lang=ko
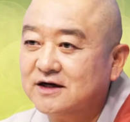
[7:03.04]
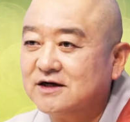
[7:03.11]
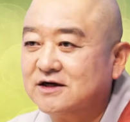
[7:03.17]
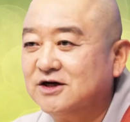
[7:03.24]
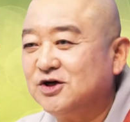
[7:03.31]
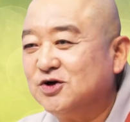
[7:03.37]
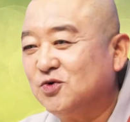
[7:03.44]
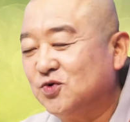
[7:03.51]

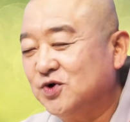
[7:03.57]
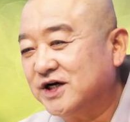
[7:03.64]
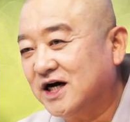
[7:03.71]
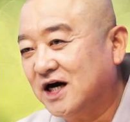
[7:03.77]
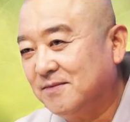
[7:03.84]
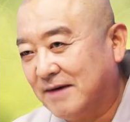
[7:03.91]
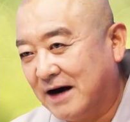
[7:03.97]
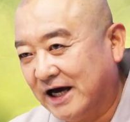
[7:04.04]
그리고
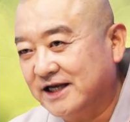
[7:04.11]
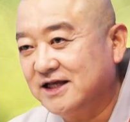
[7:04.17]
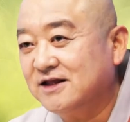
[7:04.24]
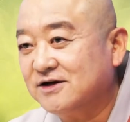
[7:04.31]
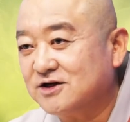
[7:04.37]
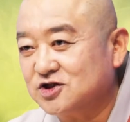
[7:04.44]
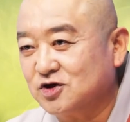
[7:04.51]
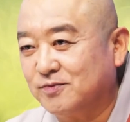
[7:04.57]
우리가 많이
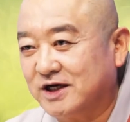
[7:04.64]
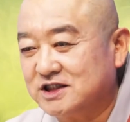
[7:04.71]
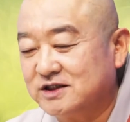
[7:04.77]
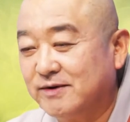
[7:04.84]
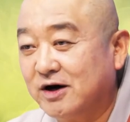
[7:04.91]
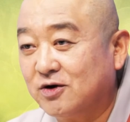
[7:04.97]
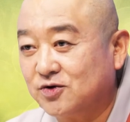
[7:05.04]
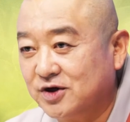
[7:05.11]
들었죠.
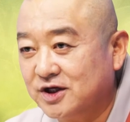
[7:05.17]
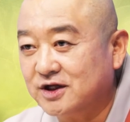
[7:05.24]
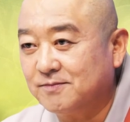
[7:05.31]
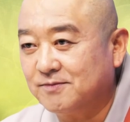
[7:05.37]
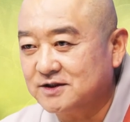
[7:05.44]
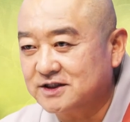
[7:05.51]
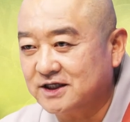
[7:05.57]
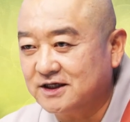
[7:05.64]
마지막으로
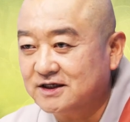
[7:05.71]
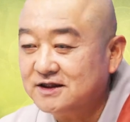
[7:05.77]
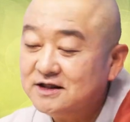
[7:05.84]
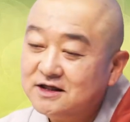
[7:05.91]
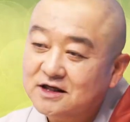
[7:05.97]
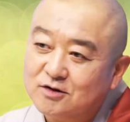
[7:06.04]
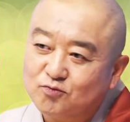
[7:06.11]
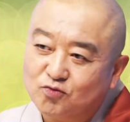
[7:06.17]
여덟 번째는
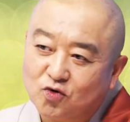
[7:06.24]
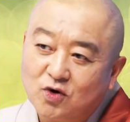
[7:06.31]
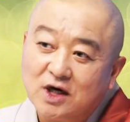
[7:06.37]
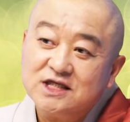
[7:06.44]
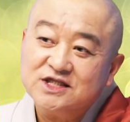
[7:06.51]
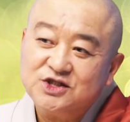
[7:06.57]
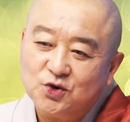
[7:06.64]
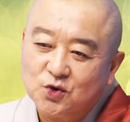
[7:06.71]

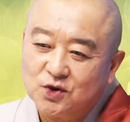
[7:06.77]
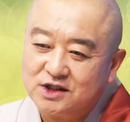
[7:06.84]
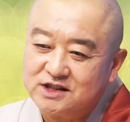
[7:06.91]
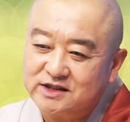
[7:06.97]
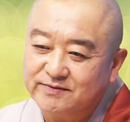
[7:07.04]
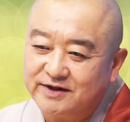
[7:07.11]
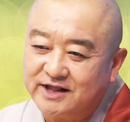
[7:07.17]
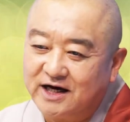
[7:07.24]
무간지옥이
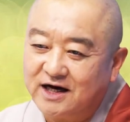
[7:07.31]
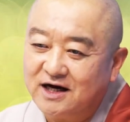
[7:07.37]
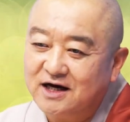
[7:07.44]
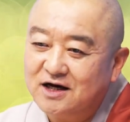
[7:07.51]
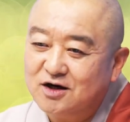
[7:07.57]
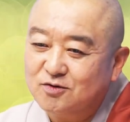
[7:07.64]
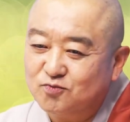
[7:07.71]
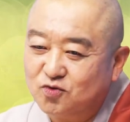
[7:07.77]
있습니다.
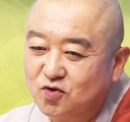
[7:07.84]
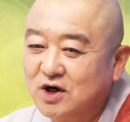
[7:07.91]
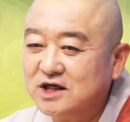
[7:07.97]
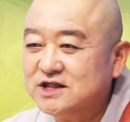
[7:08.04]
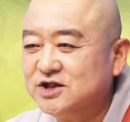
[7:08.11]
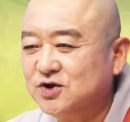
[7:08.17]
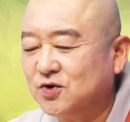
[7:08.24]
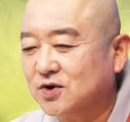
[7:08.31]

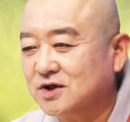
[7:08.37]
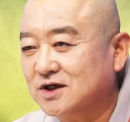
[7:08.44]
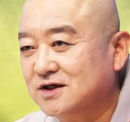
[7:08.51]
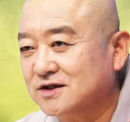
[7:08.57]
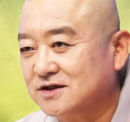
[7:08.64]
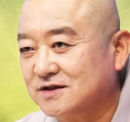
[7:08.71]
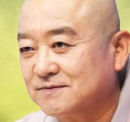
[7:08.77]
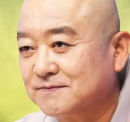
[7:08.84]

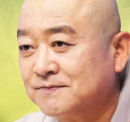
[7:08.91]
무간지옥은